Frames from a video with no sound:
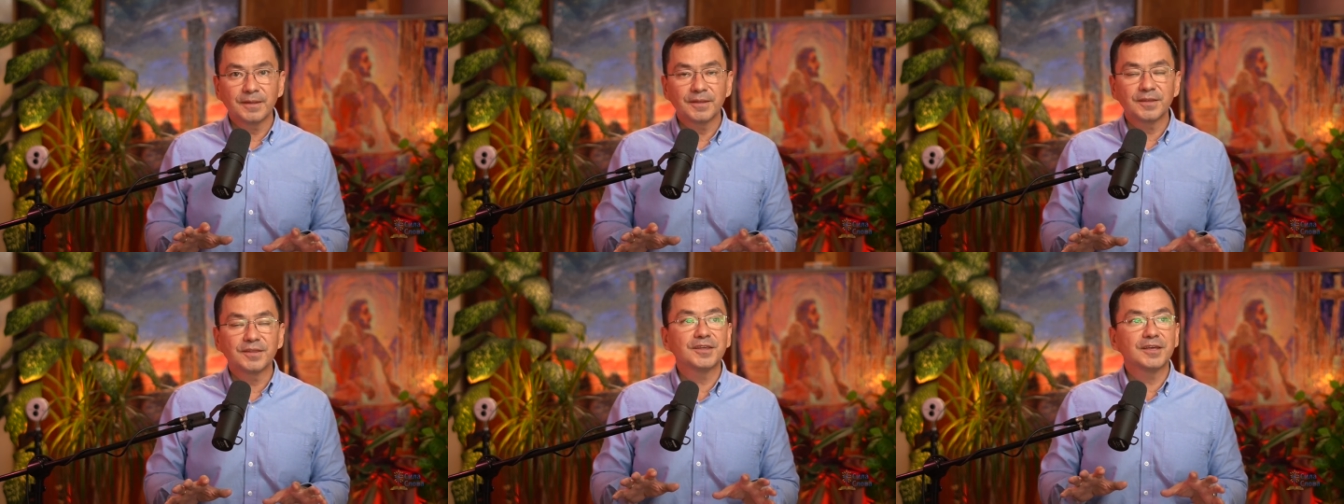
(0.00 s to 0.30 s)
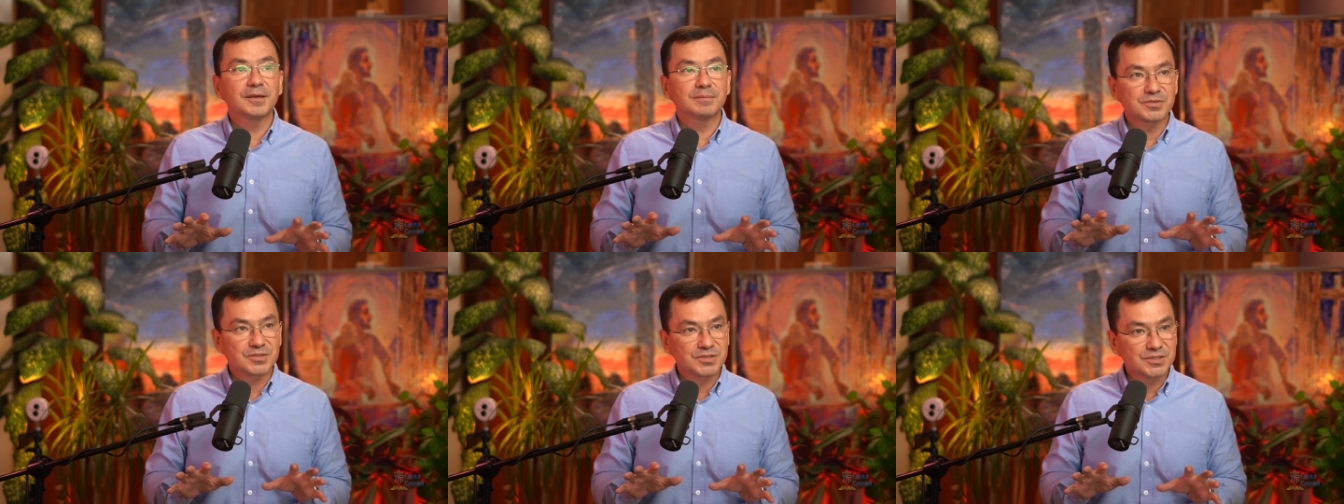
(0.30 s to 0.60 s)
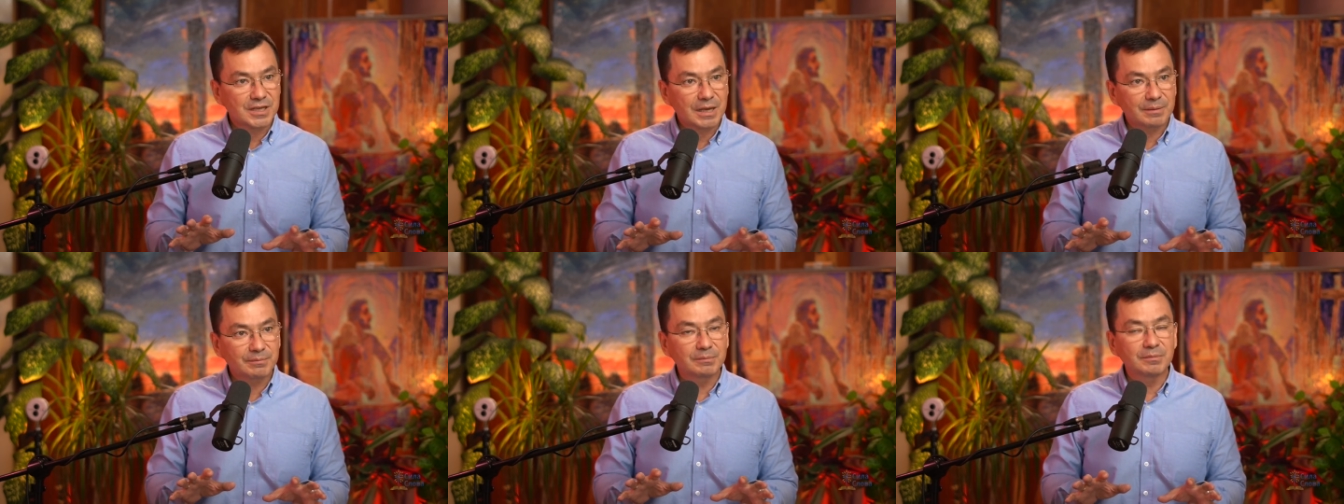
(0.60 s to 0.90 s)
тем
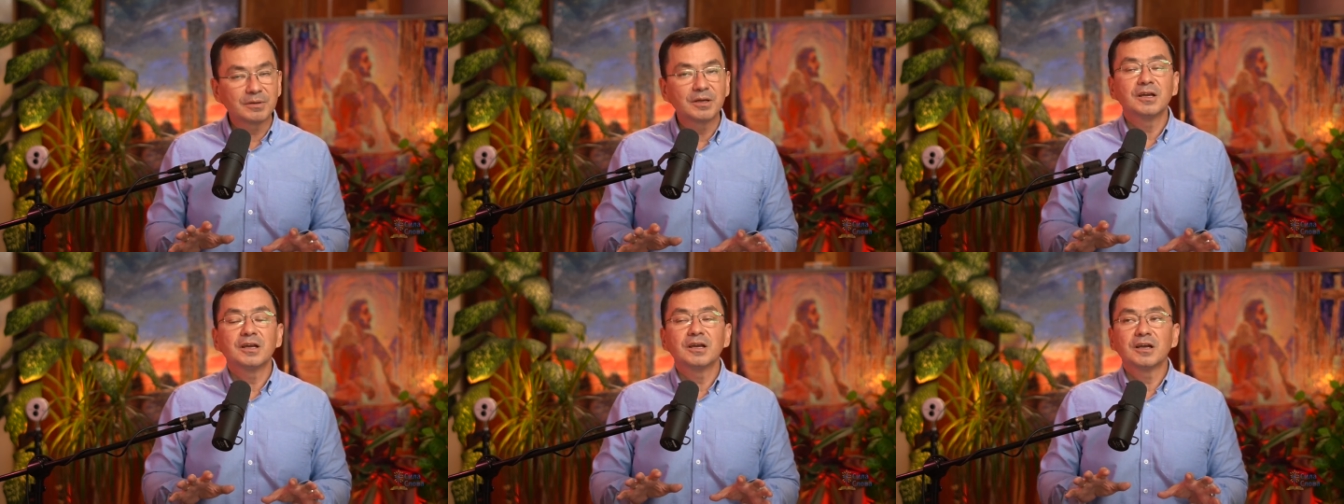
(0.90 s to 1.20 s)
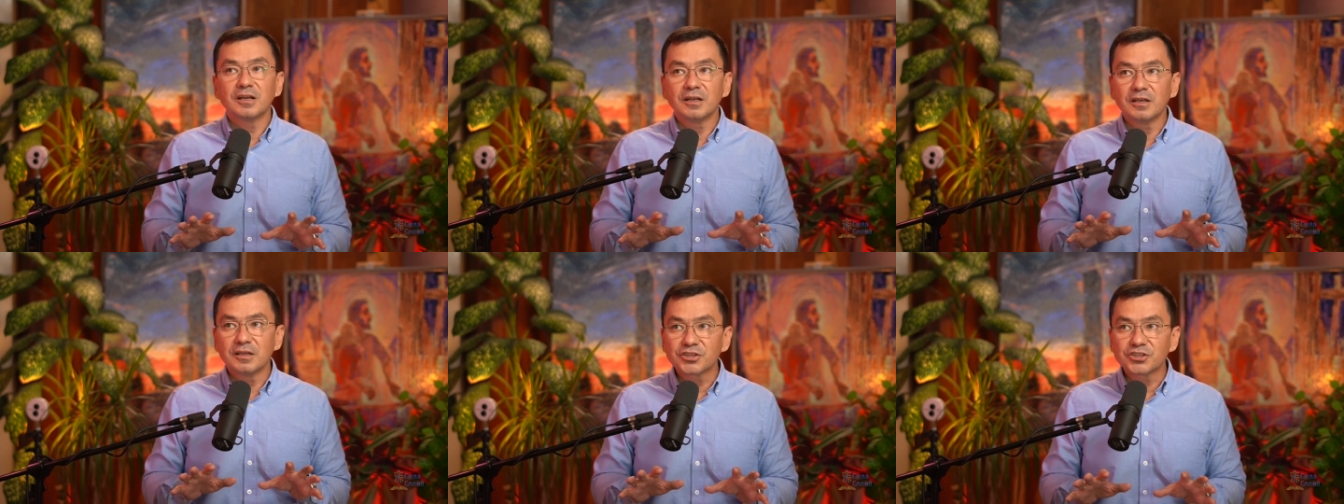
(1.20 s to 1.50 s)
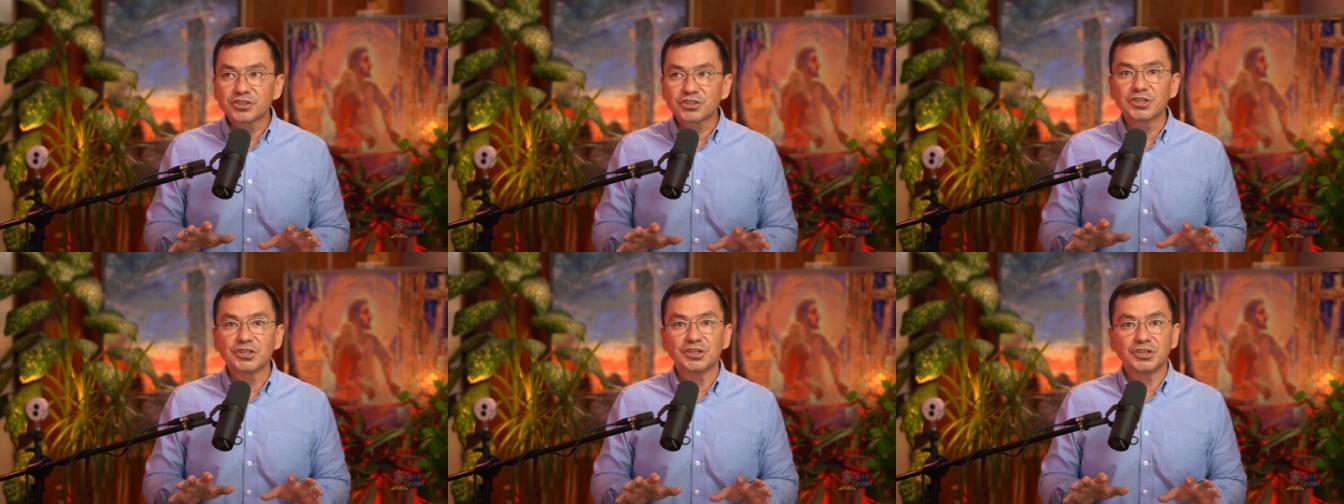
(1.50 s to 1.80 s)
самым
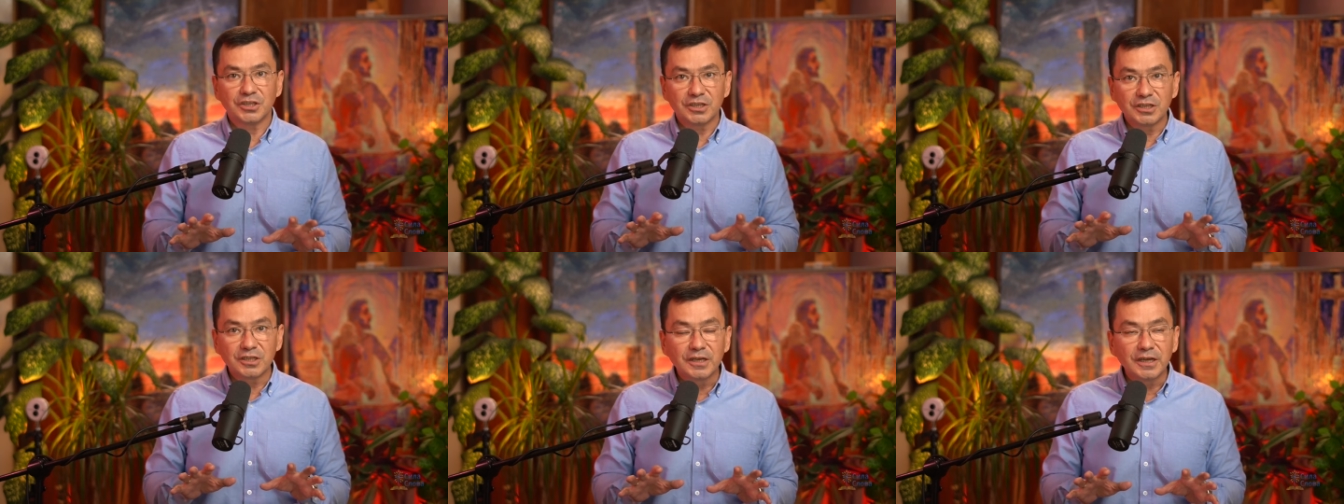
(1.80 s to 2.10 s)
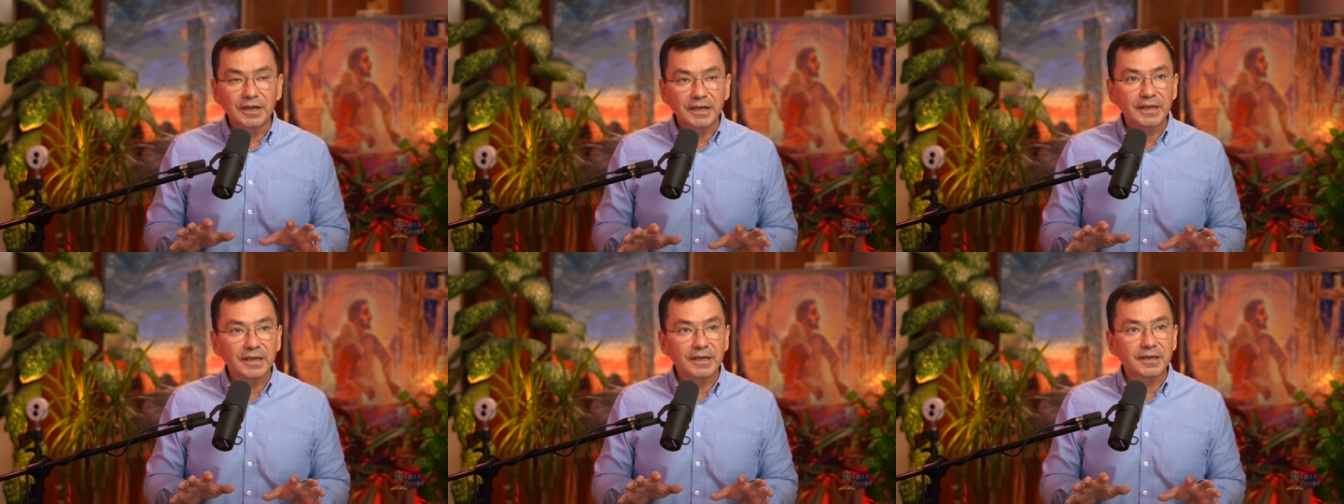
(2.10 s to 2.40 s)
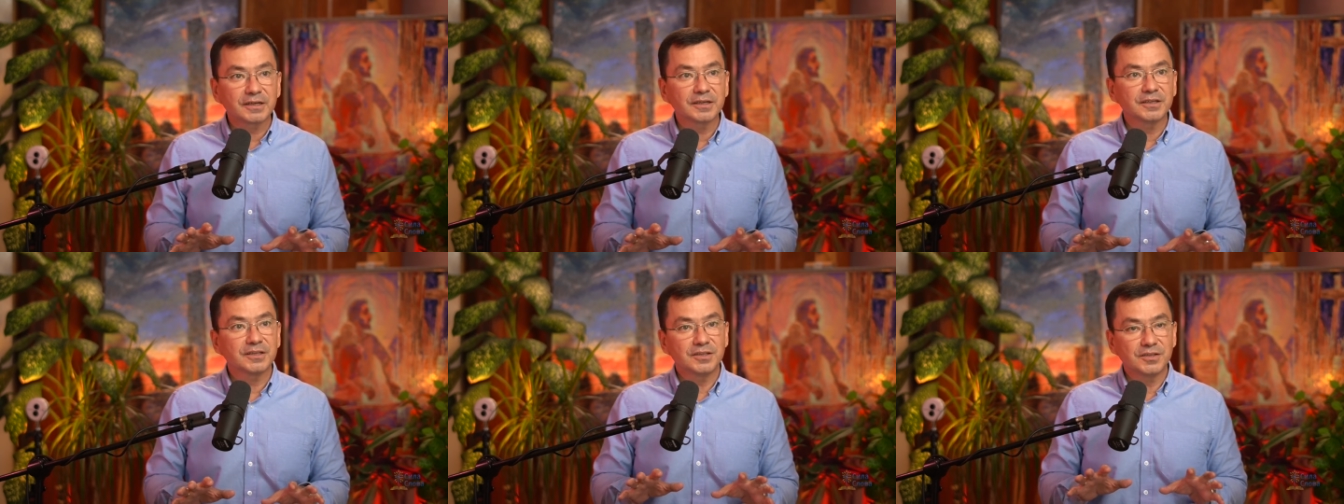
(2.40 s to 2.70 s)
лишить
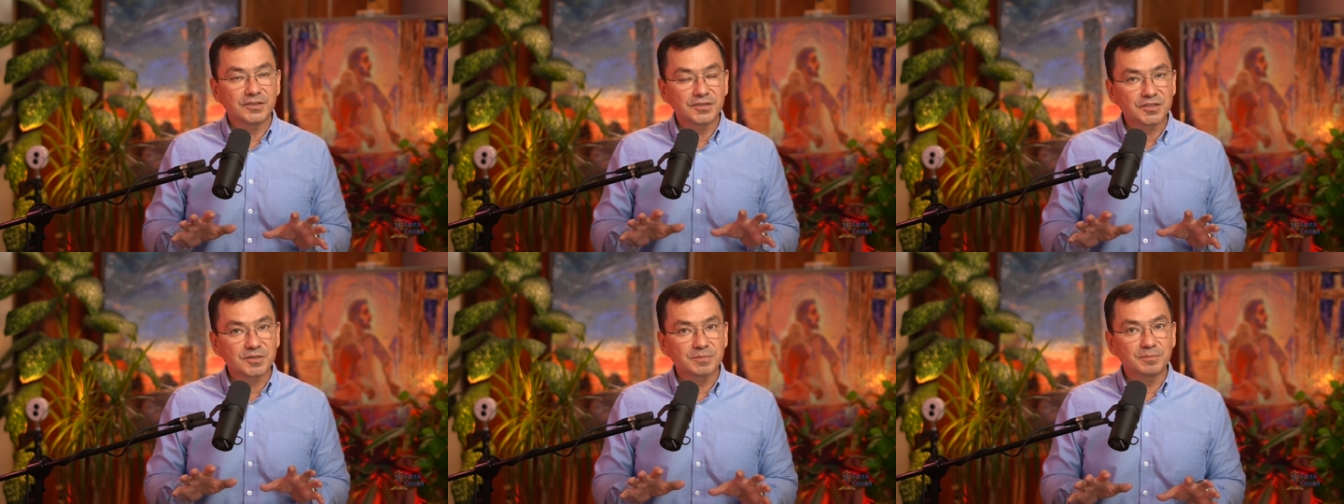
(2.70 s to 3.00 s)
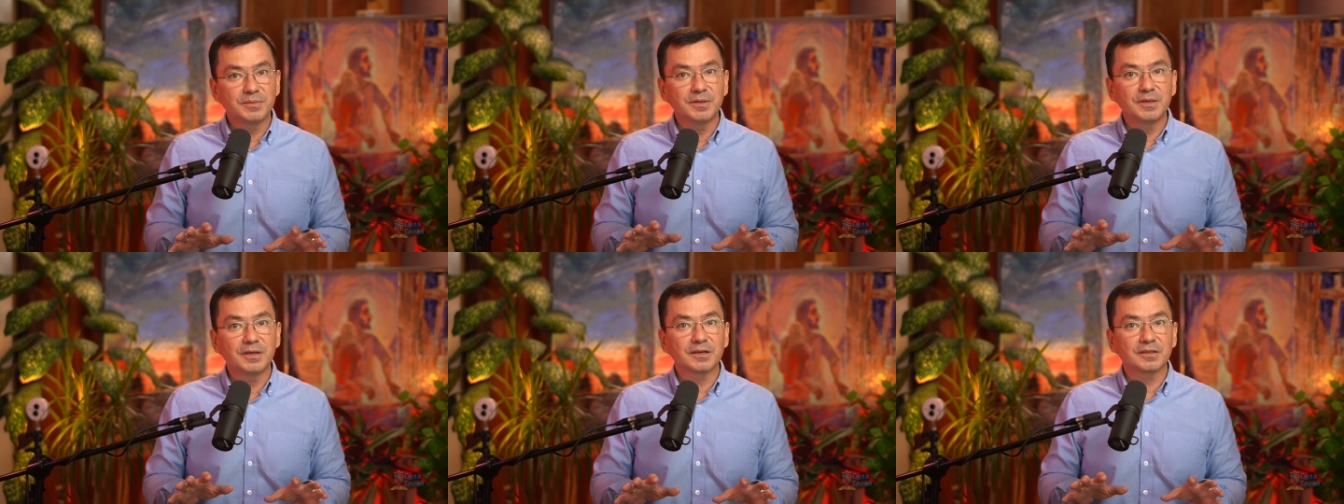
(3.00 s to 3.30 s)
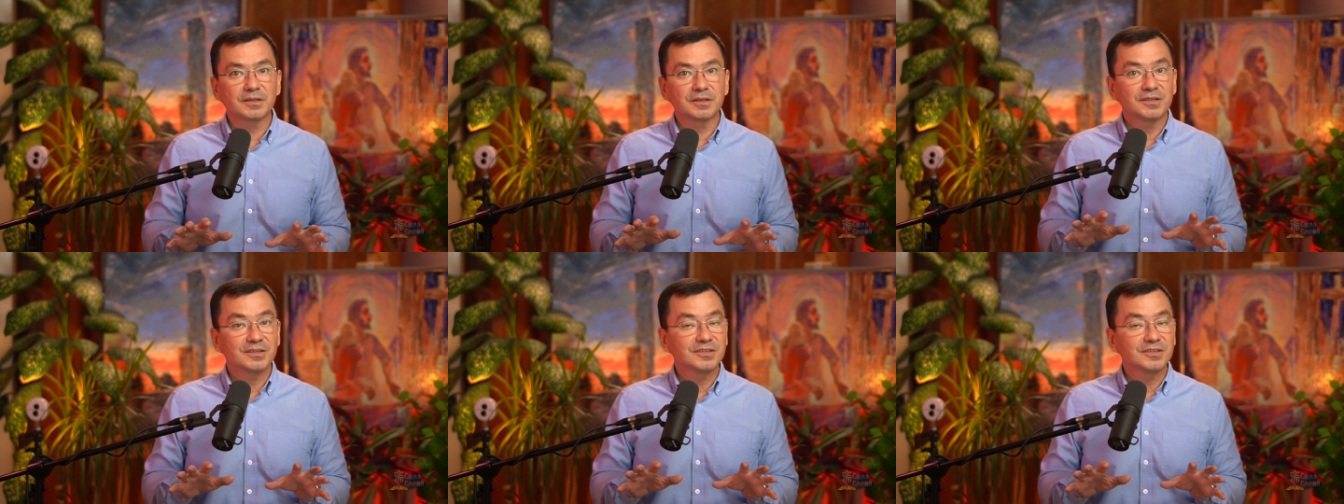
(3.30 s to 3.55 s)
грех и смерть